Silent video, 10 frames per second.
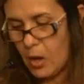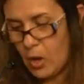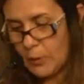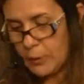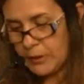
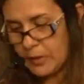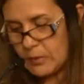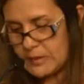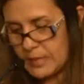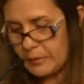ou por
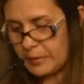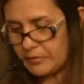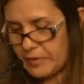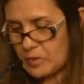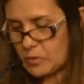não estar
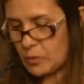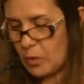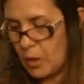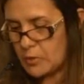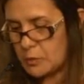previsto no
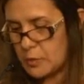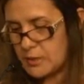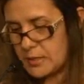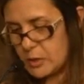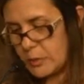rol dos
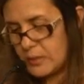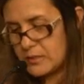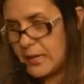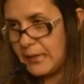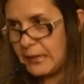
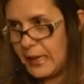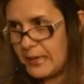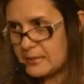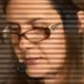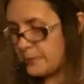procedimentos da ANS.